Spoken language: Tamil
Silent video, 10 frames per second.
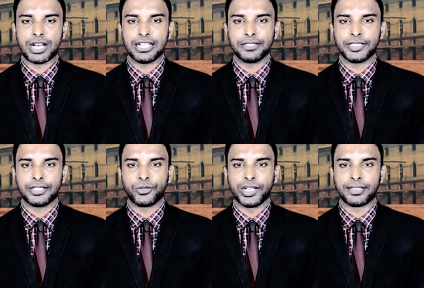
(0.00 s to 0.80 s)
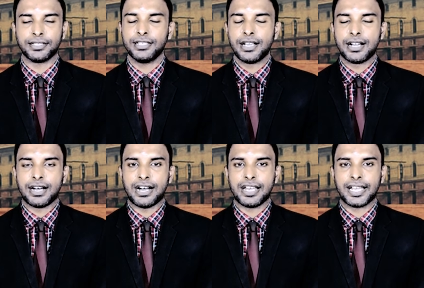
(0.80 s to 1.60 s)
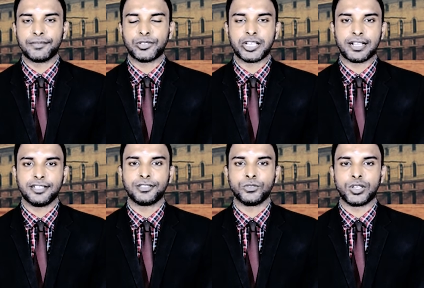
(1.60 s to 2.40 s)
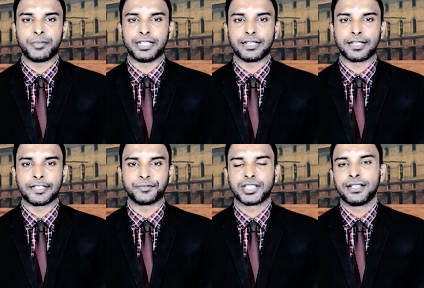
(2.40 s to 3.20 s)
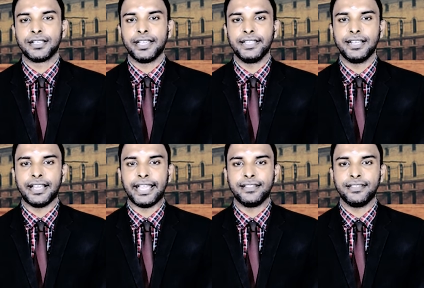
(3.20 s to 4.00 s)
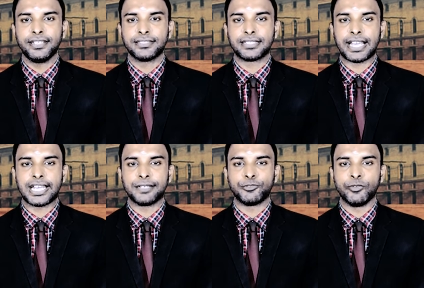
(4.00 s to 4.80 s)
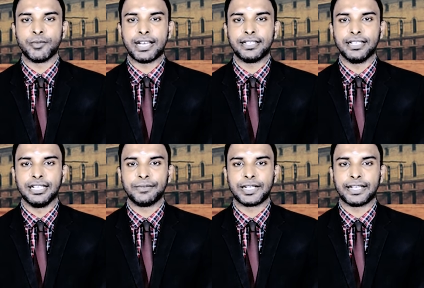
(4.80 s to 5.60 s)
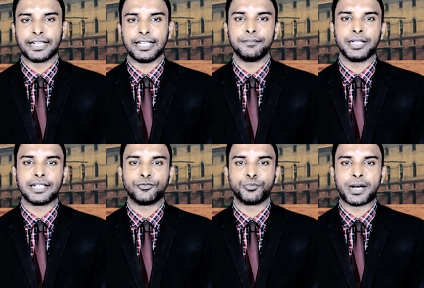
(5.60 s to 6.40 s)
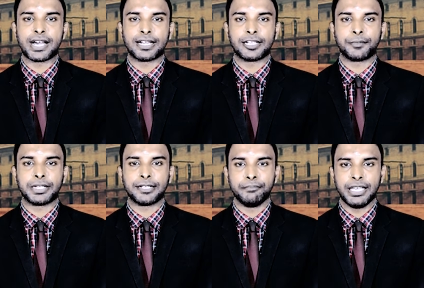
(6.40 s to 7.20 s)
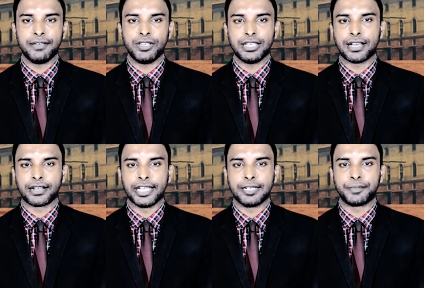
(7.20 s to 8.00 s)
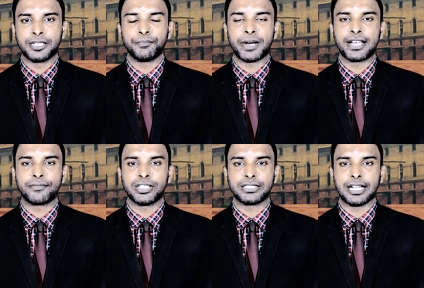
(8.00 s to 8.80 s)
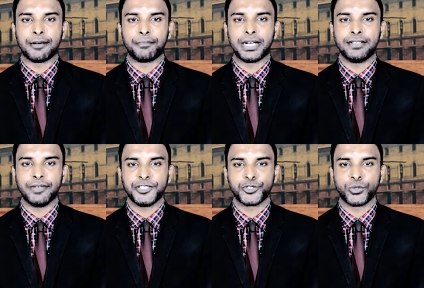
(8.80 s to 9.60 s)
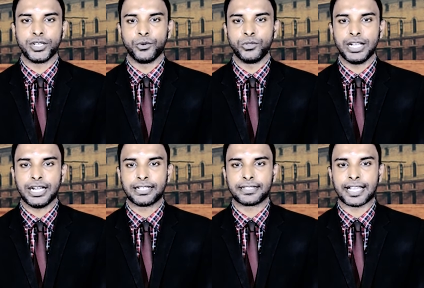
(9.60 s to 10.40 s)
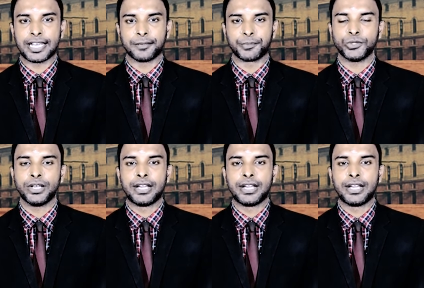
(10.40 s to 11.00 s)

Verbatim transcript: வாங்குவது குறித்து ஆராய்வதாக கூறப்படுகிறது இதில் இந்திய தயாரிப்பு விமான ஏவுகணைகளில் மிகவும் பாராட்டப்பட்ட பிவிஆர் எனப்படும் பார்வைக்கு அப்பால் வீச்சுள்ள உள்நாட்டு தயாரிப்பு